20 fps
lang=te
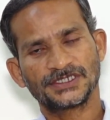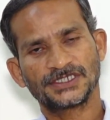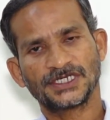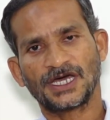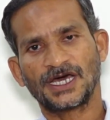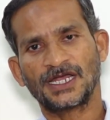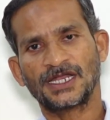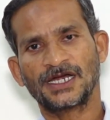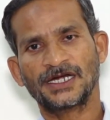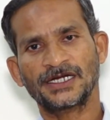
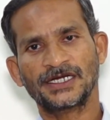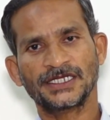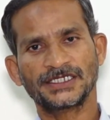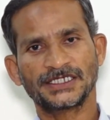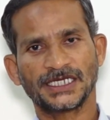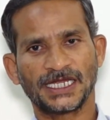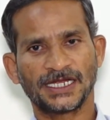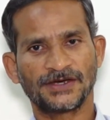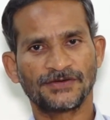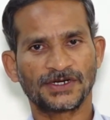చాలా అంటే
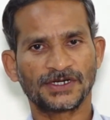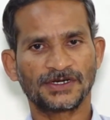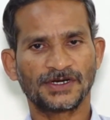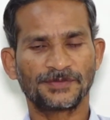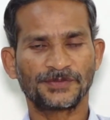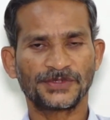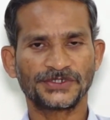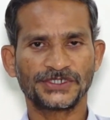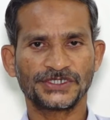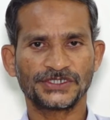చాలా వరకు
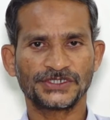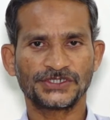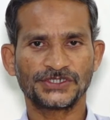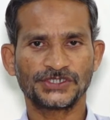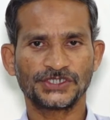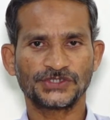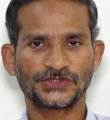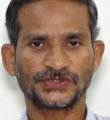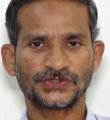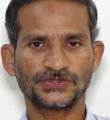అప్రిషియేషన్
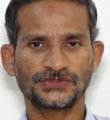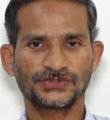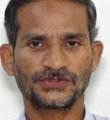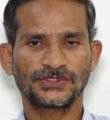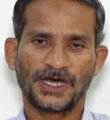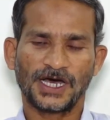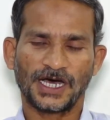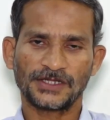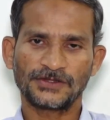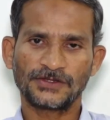చేయొచ్చు
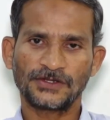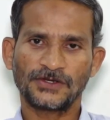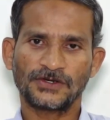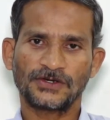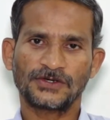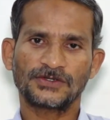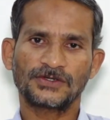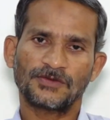అందులో